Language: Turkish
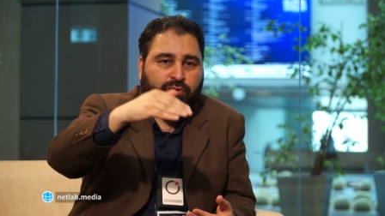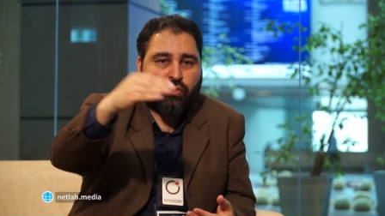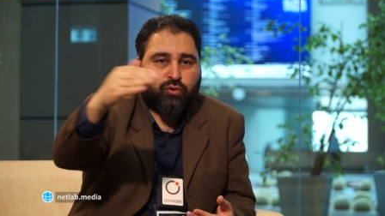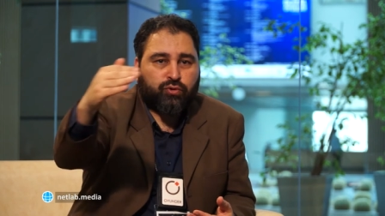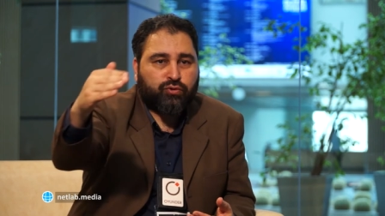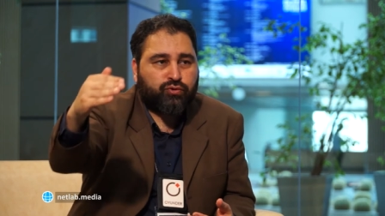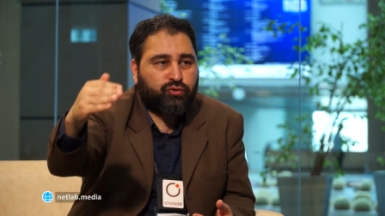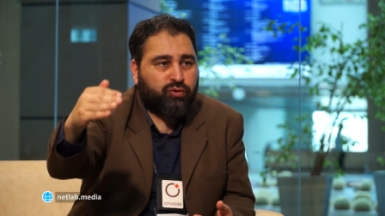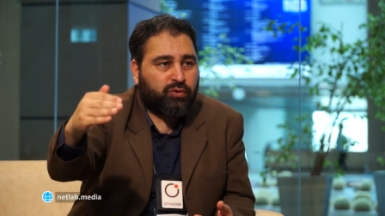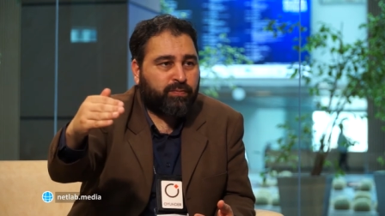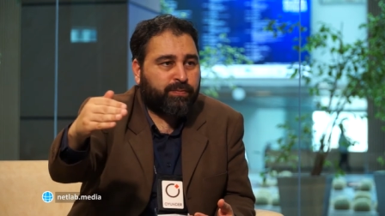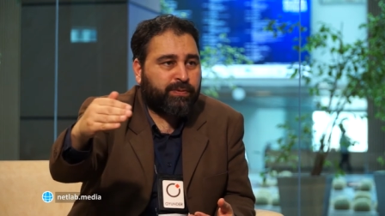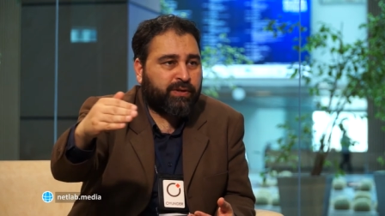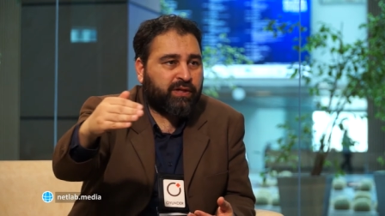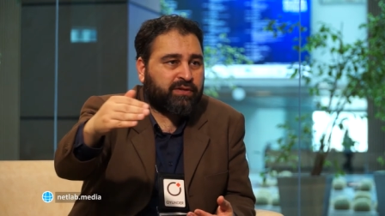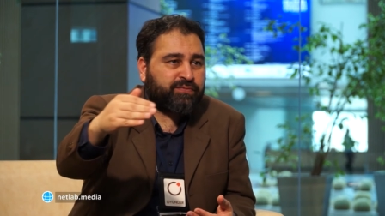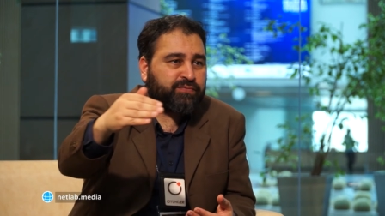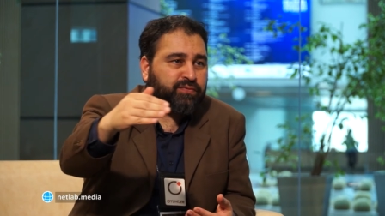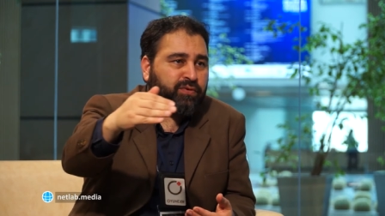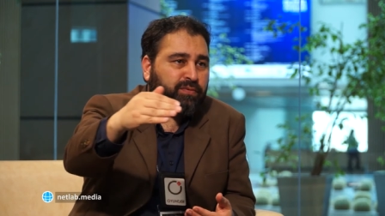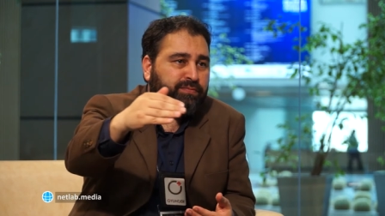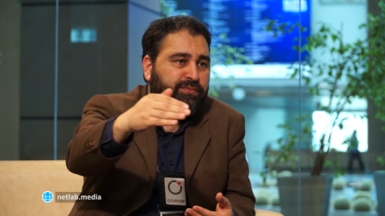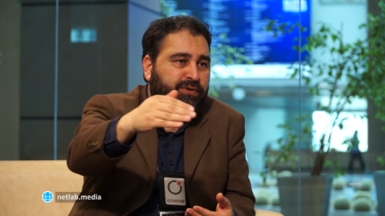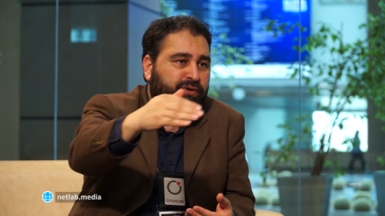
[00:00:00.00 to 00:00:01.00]
konsol
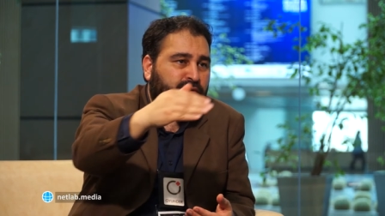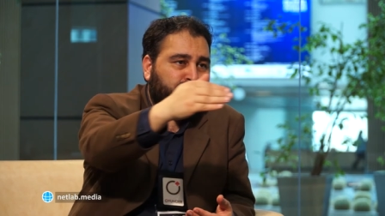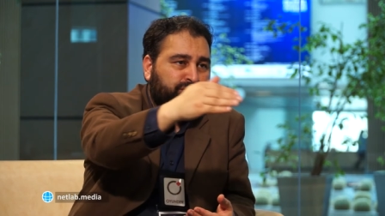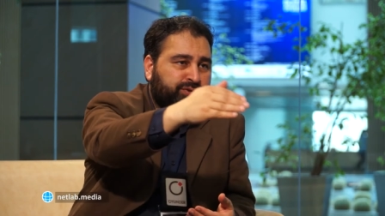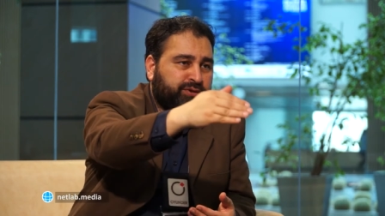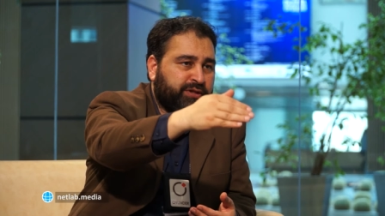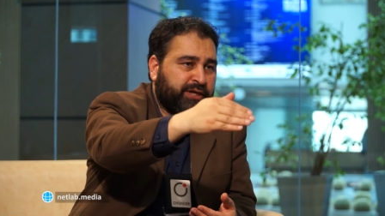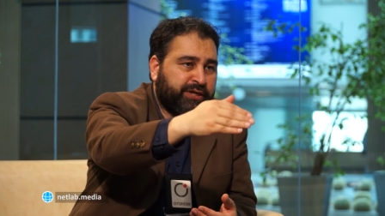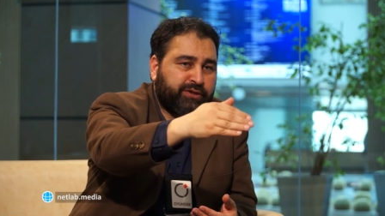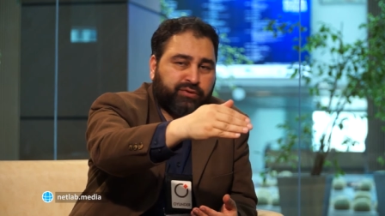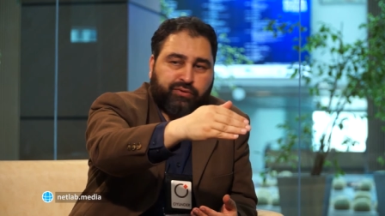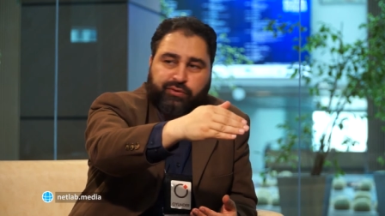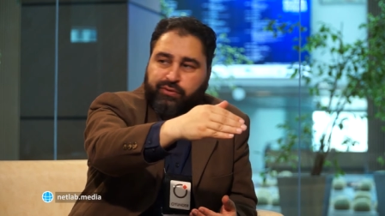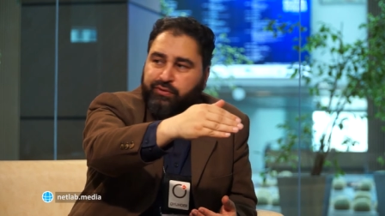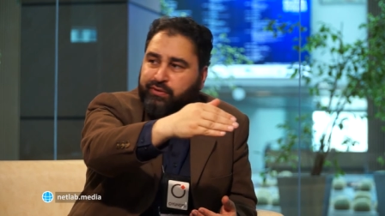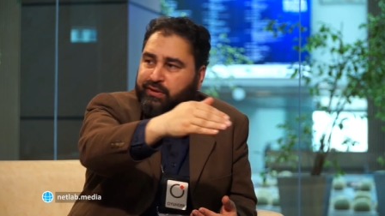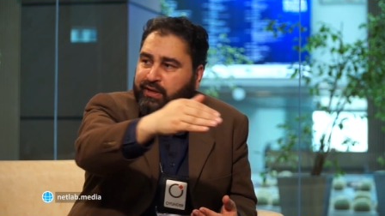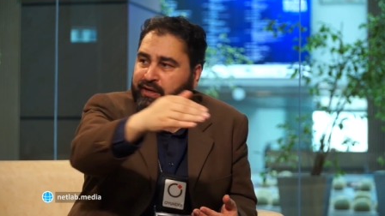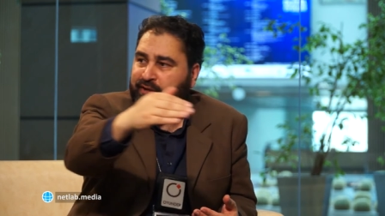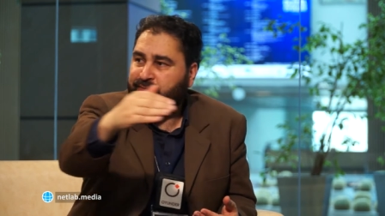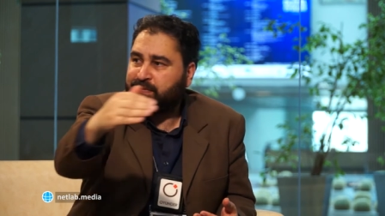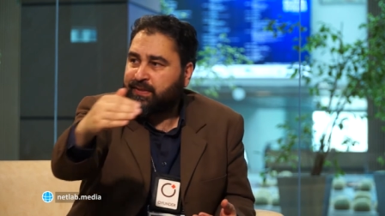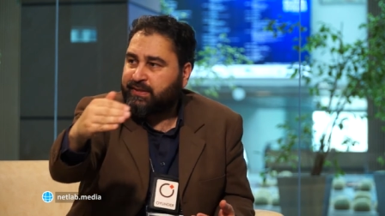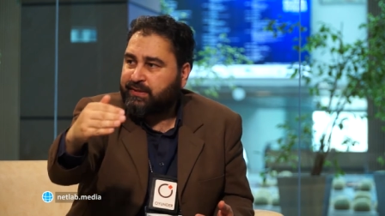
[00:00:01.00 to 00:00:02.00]
platformları, online
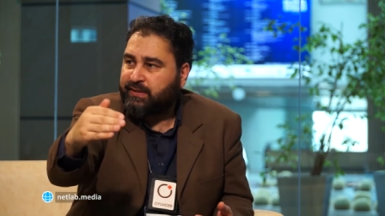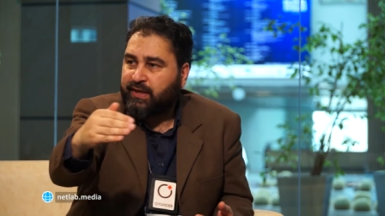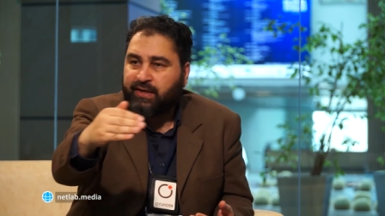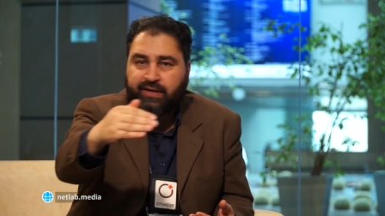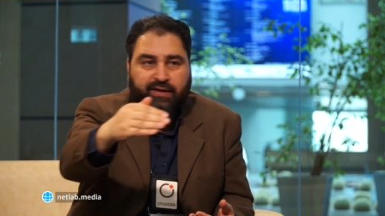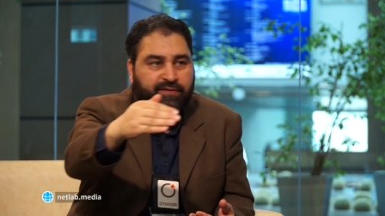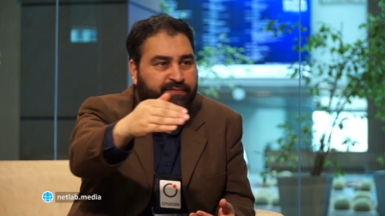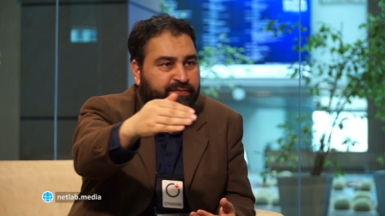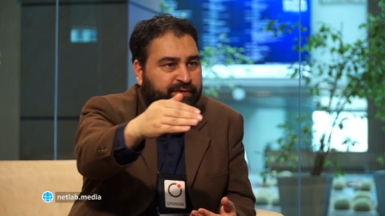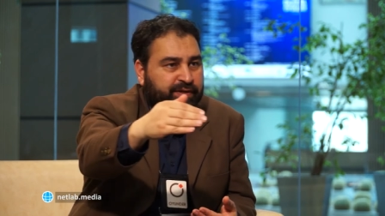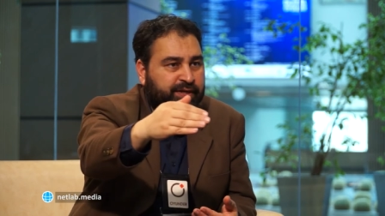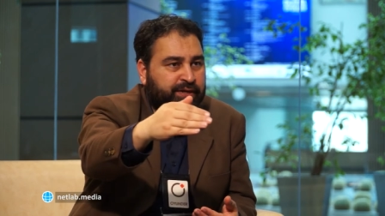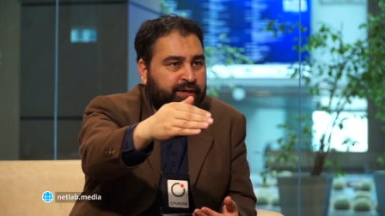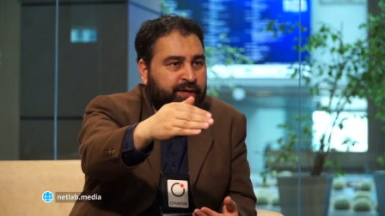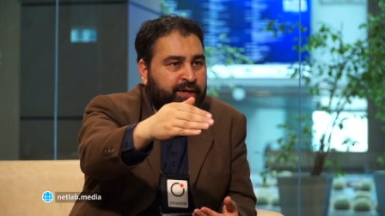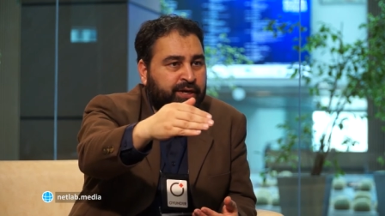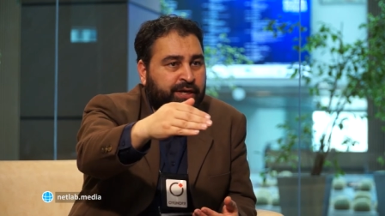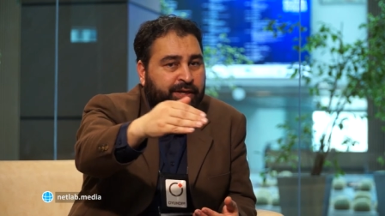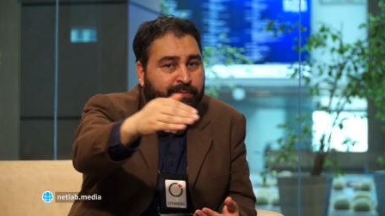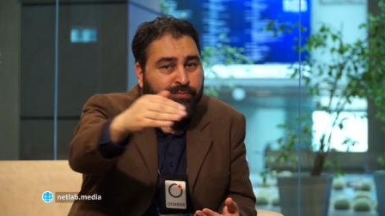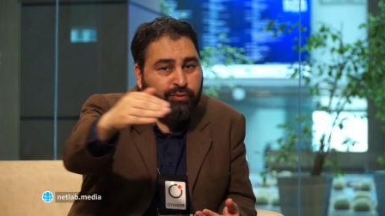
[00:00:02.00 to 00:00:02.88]
oyunlar vesaire falan.